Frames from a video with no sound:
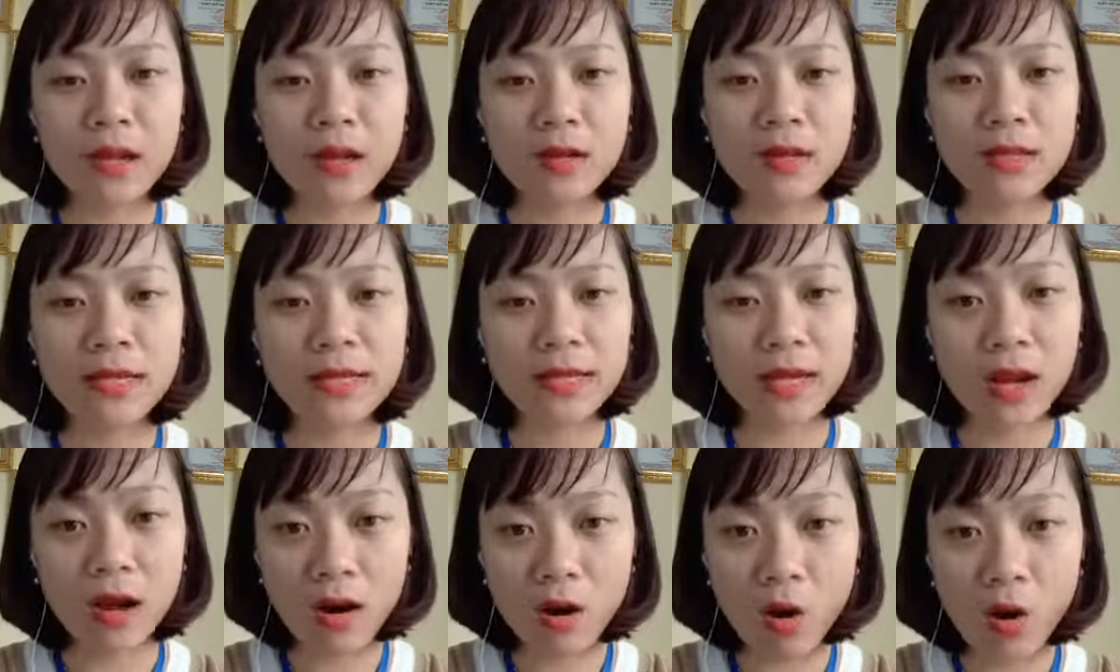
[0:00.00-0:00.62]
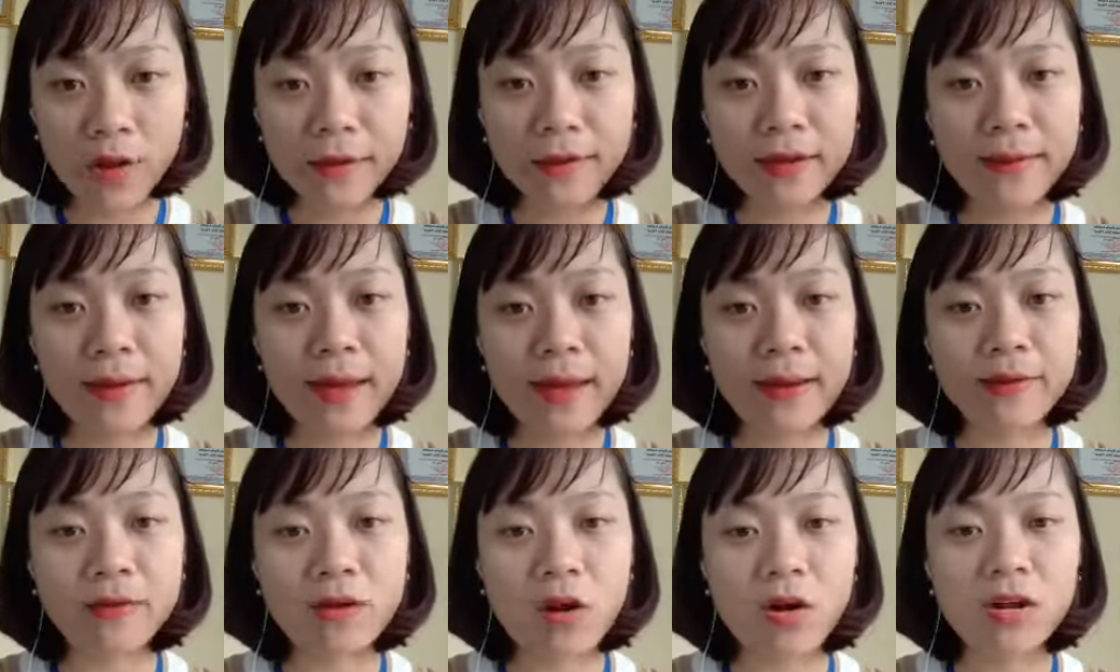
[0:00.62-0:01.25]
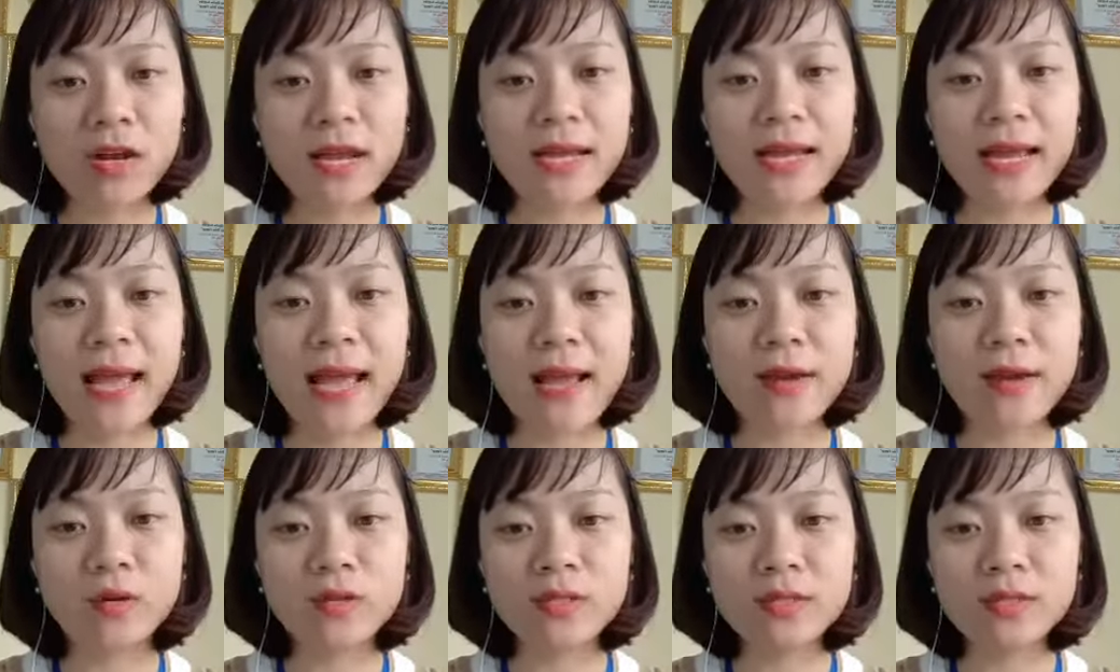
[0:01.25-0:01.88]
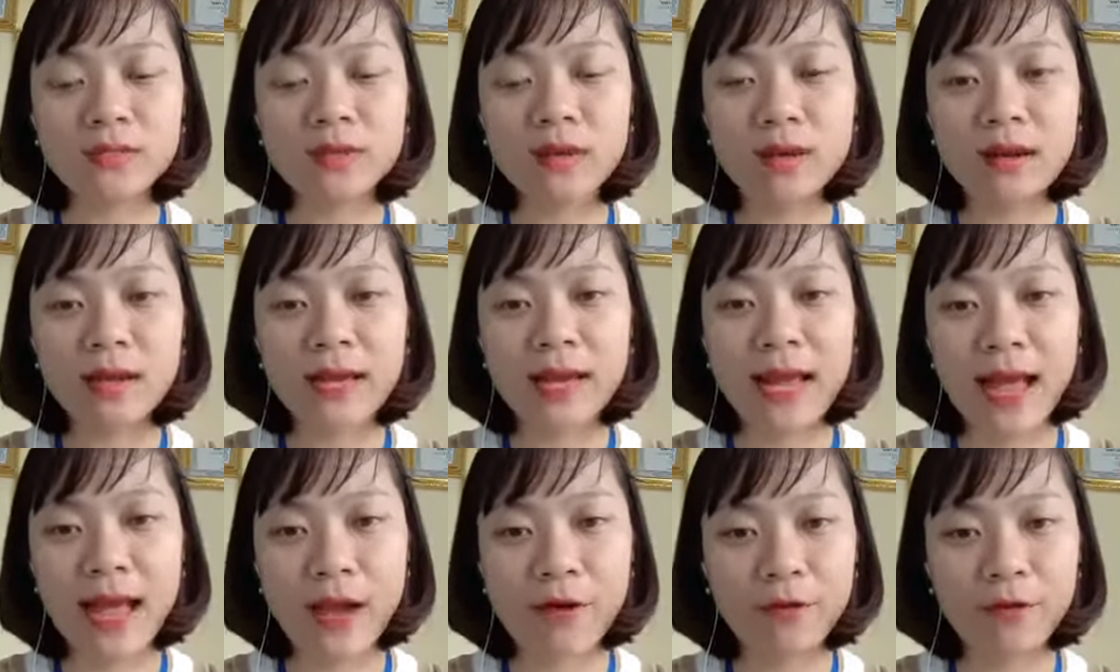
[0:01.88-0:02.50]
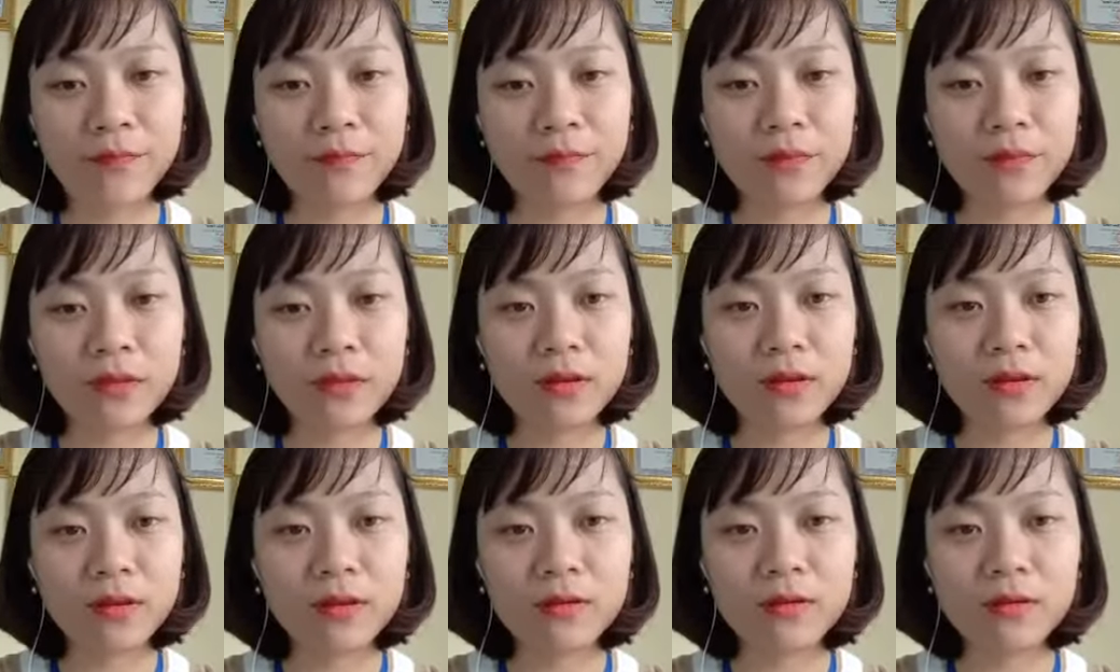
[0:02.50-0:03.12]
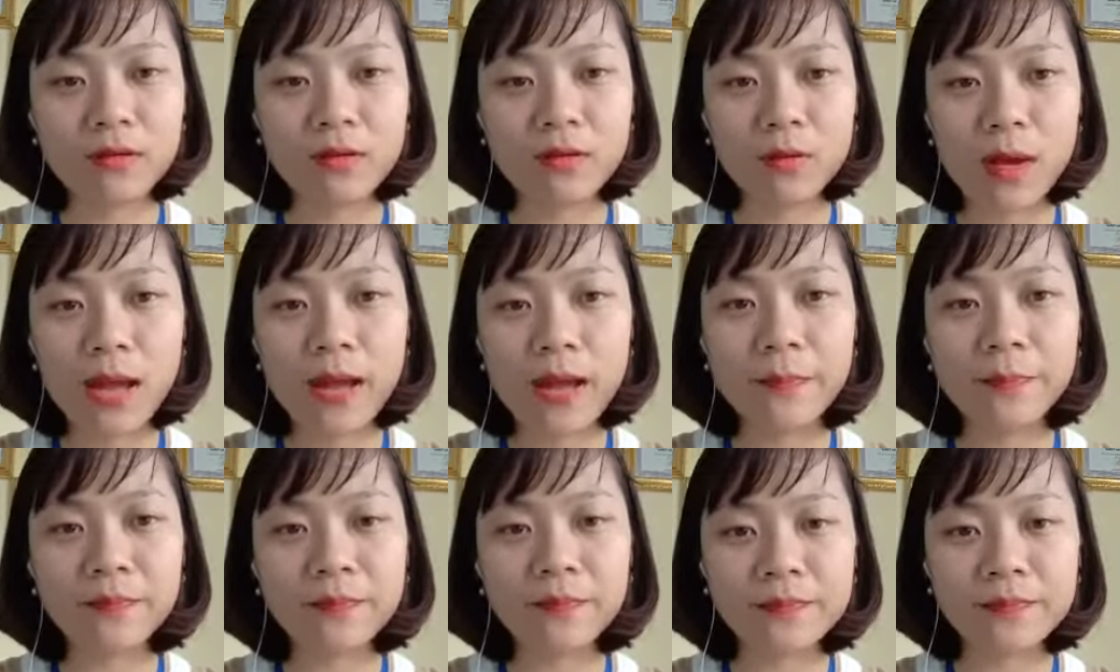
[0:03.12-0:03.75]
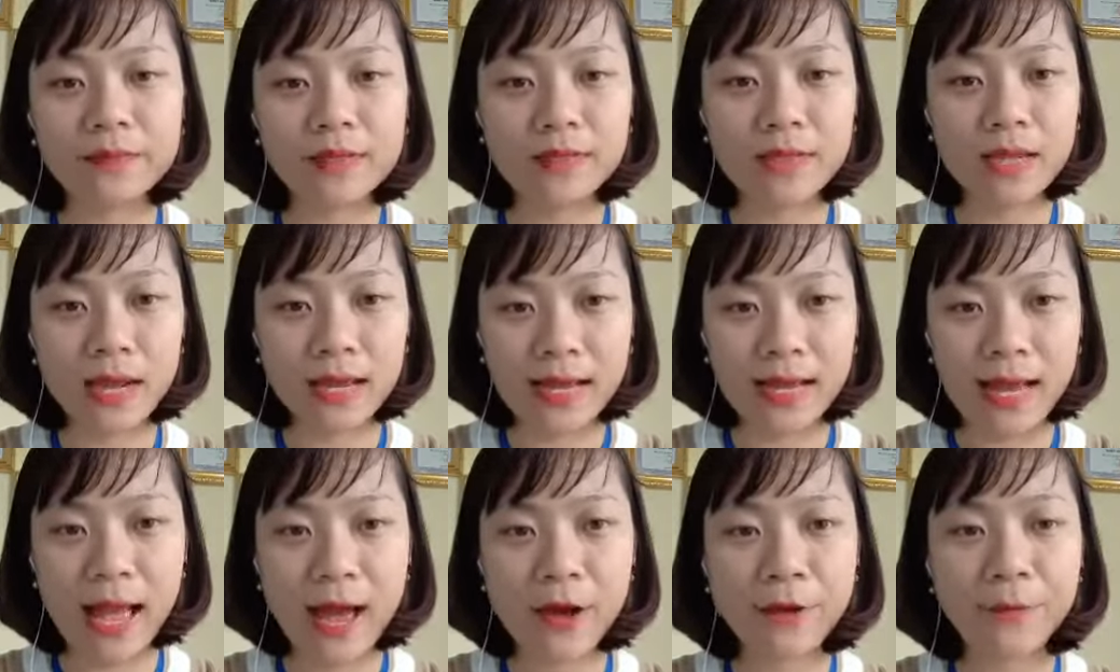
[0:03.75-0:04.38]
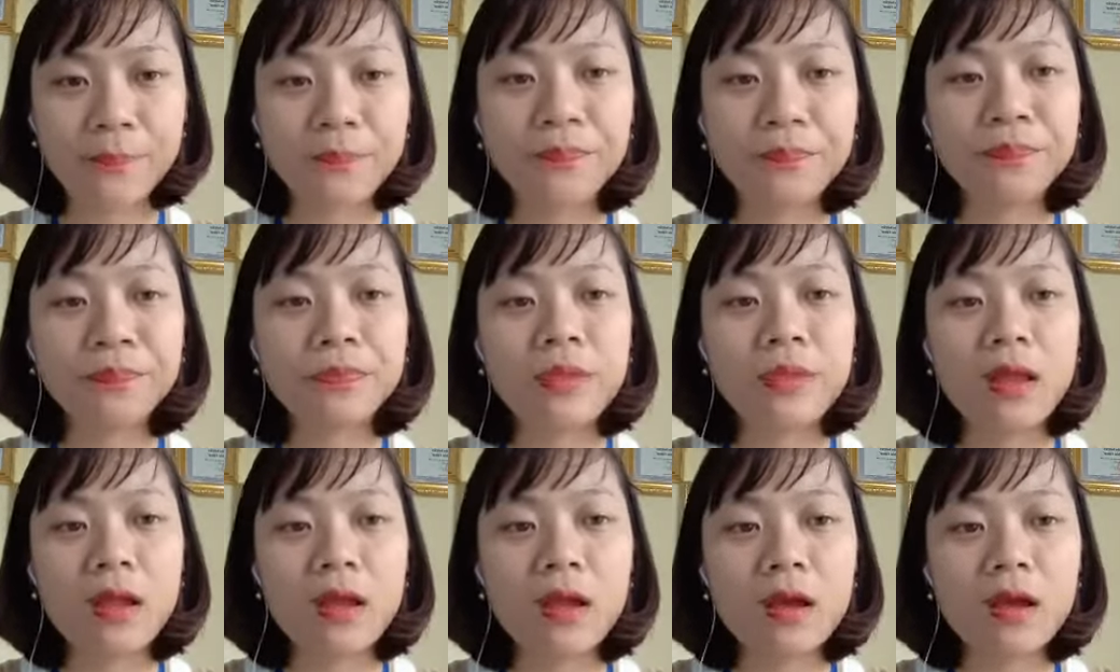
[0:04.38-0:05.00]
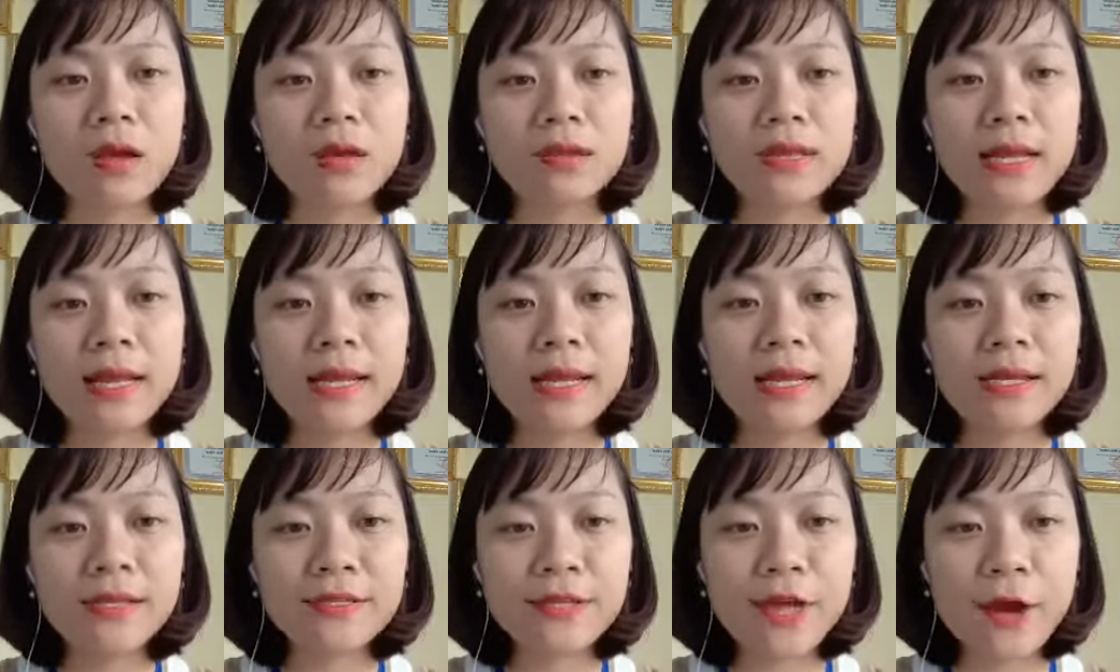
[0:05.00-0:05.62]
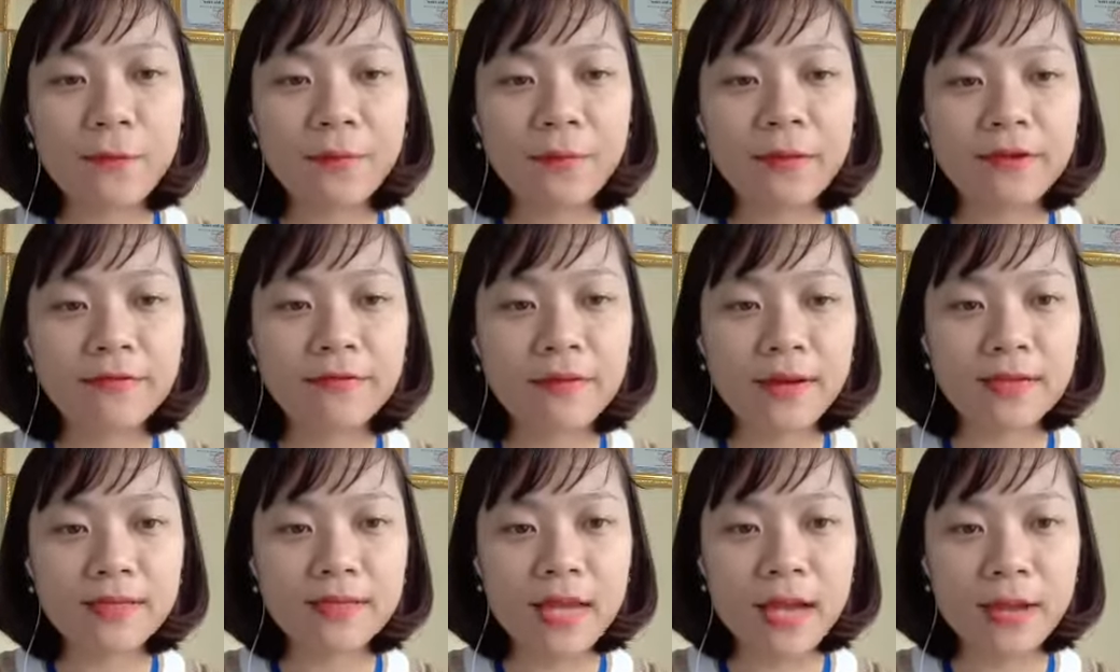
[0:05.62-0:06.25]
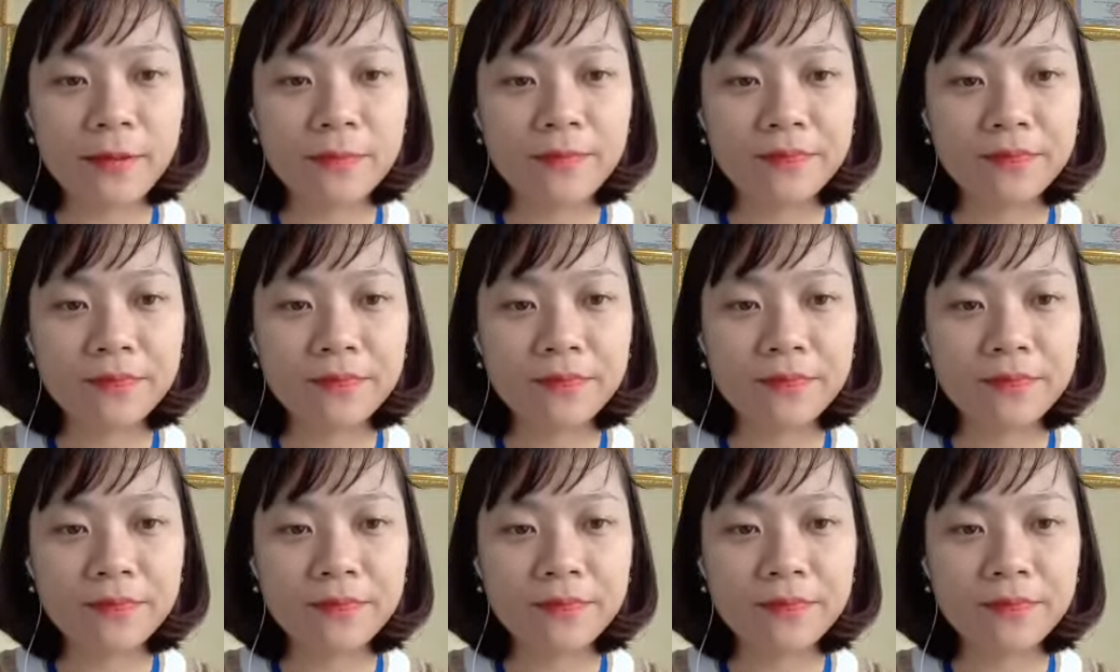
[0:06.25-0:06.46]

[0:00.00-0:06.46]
Thì cơ hội các bạn có được khách hàng nó sẽ rất là cao, đúng không ạ? Rất là cao. Thế thì trong cái phần gì ạ?